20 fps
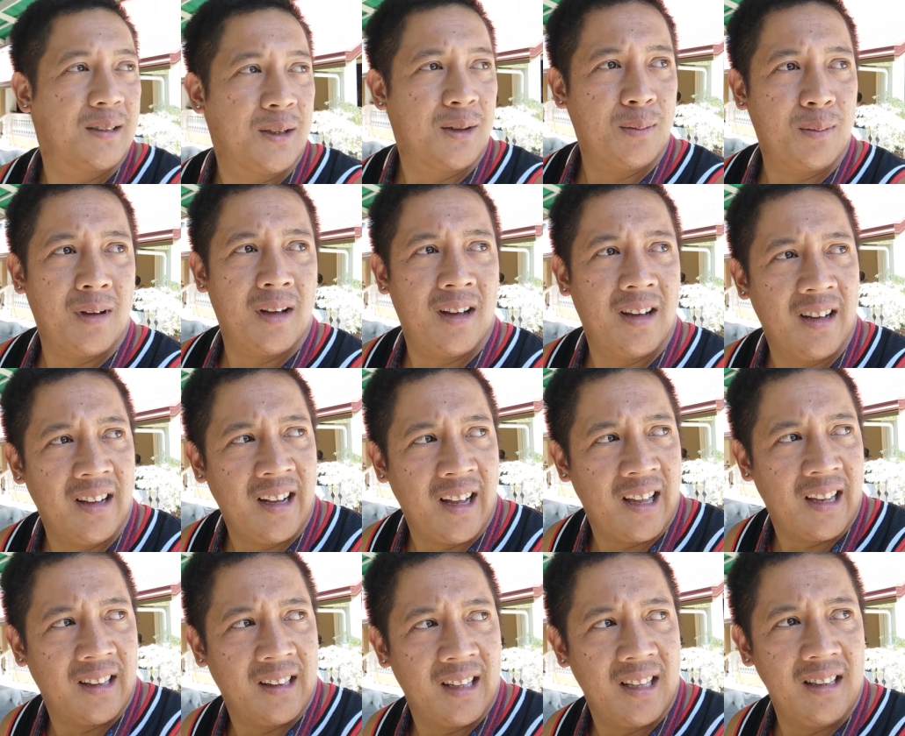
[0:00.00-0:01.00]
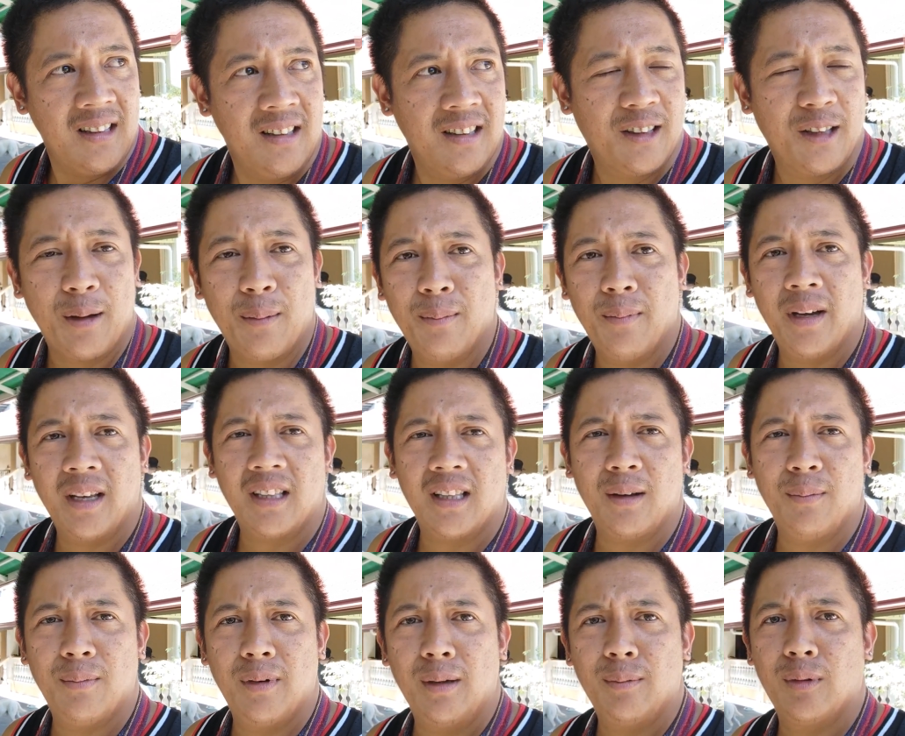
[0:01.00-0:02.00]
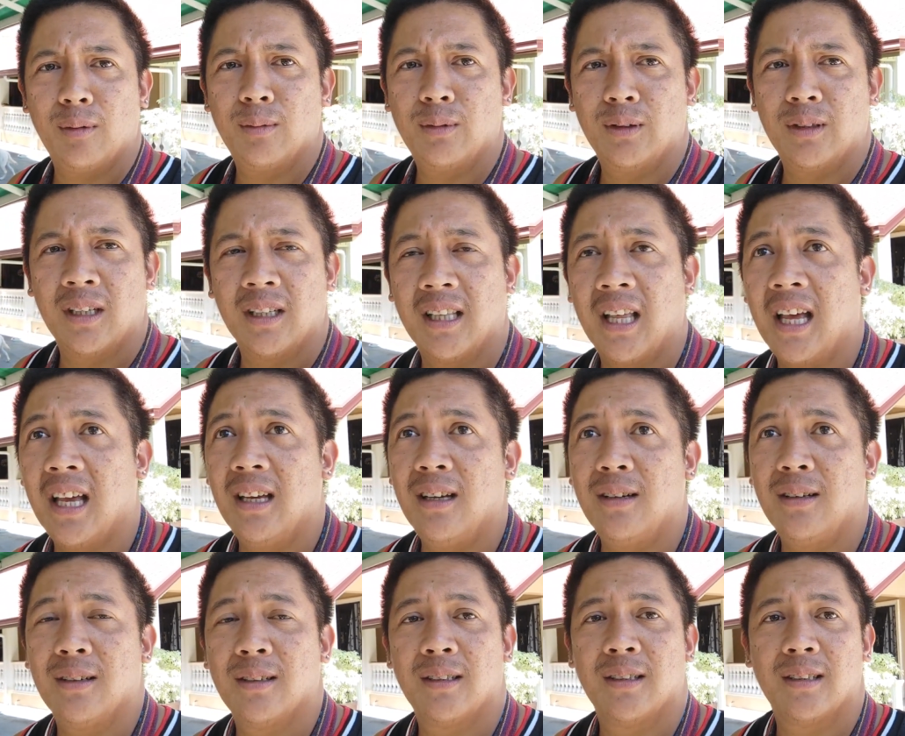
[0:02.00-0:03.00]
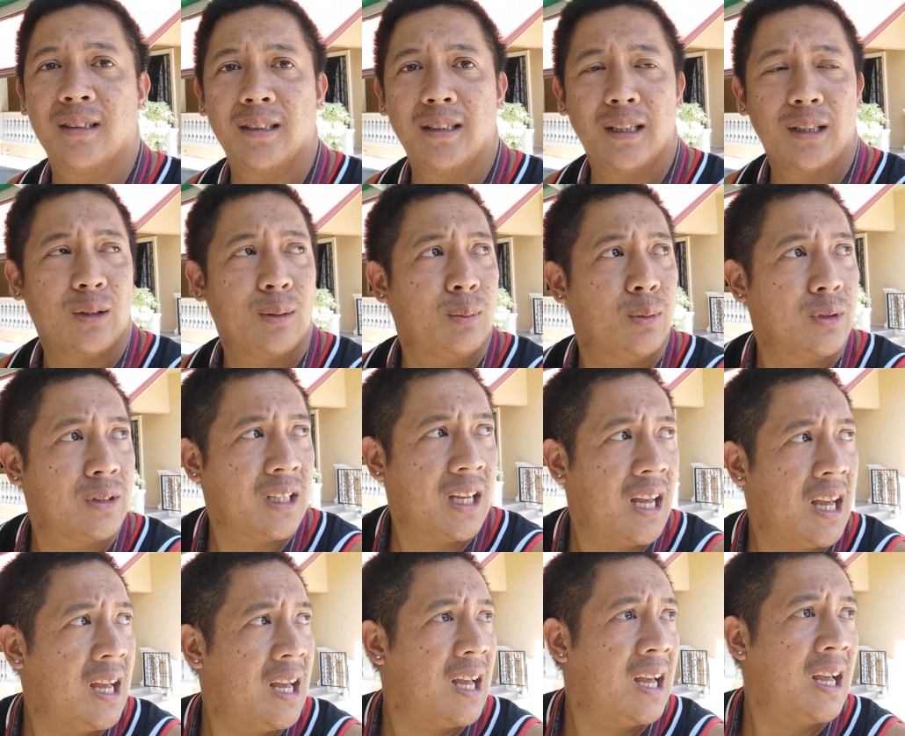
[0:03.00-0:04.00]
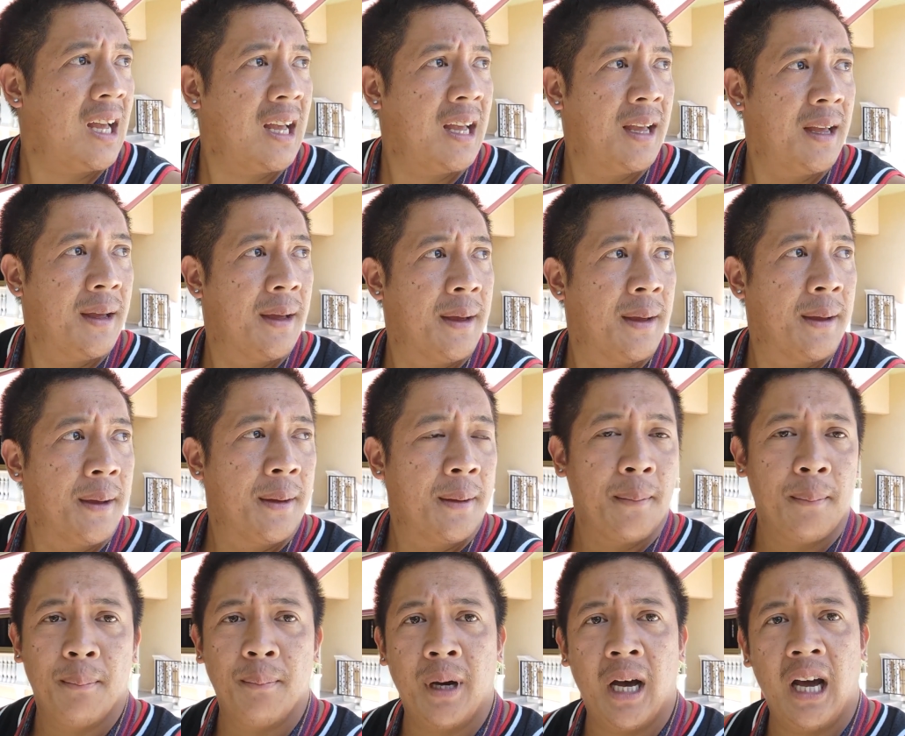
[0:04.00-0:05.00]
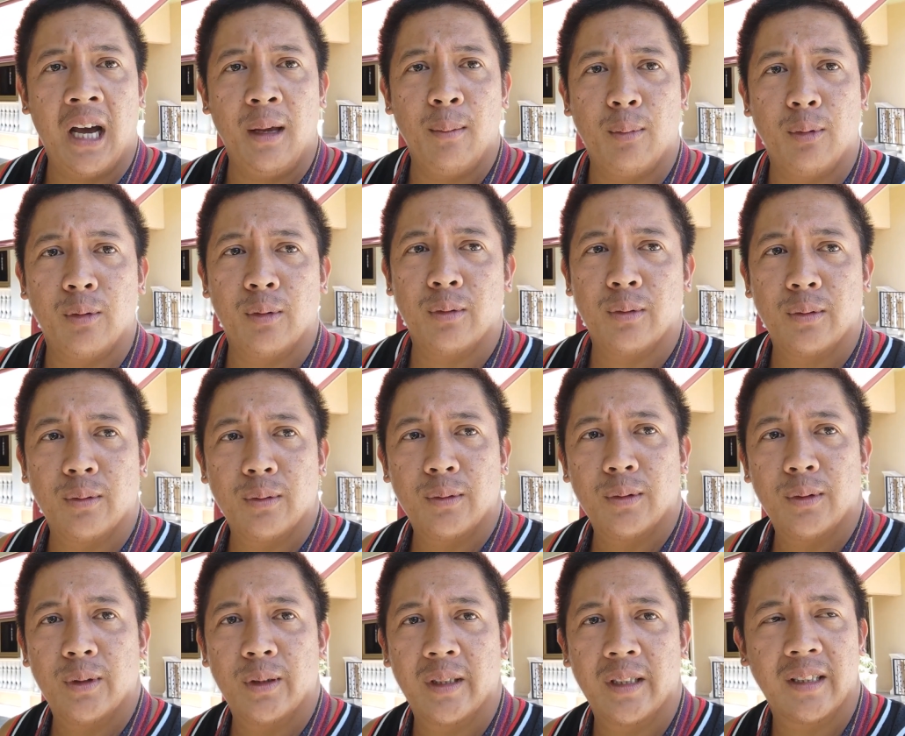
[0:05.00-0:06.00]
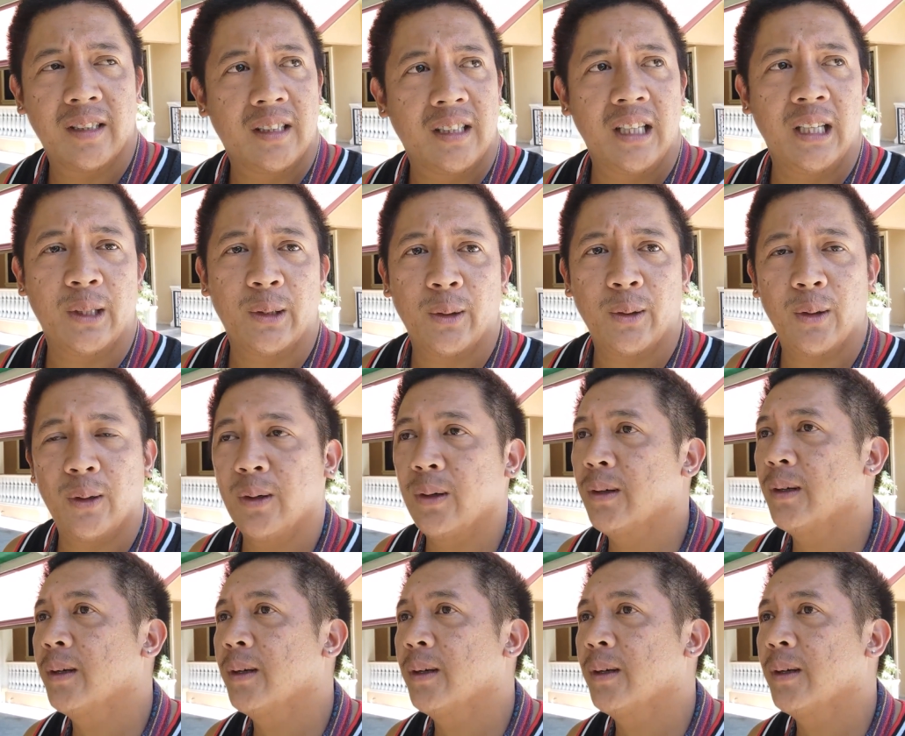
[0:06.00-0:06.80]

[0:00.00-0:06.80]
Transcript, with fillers: Yun mga garden tambay-tambay po muna tayo. Dito po sa bahay po nung tito ko.